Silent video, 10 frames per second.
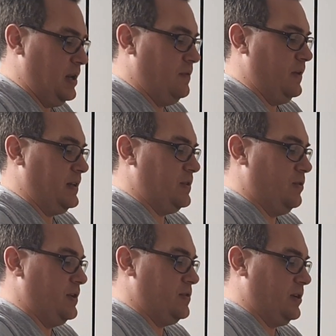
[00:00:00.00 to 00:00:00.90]
der
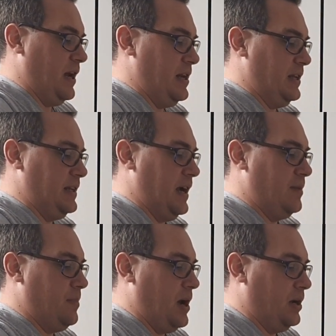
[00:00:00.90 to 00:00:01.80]
Infektion jetzt noch keine
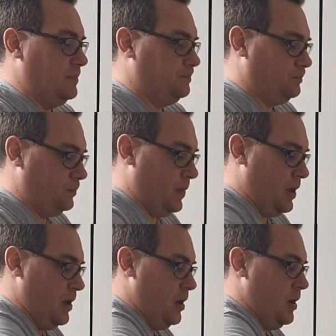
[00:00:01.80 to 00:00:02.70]
Gedanken machen.
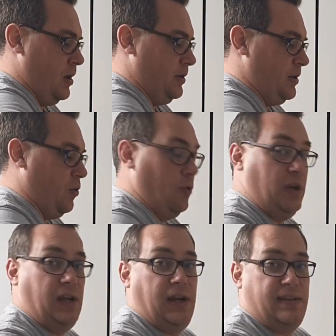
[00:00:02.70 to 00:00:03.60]
Der
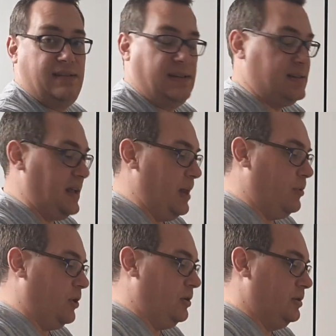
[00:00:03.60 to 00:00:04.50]
Honig an sich
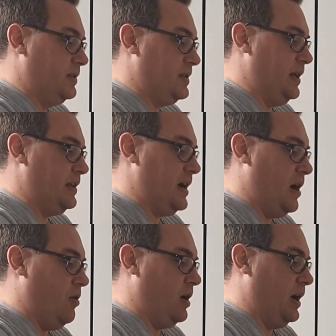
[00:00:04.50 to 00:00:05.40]
selber zählt ja
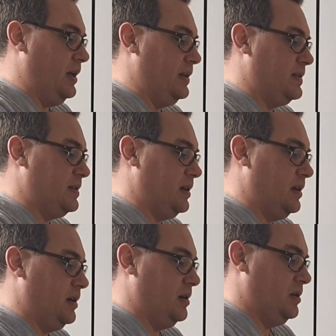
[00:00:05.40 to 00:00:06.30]
auch als
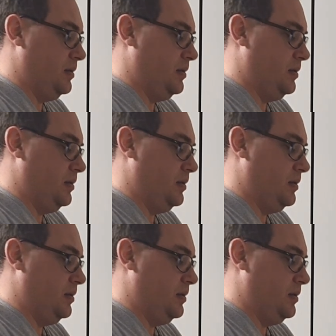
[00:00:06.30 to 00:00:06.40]
äh,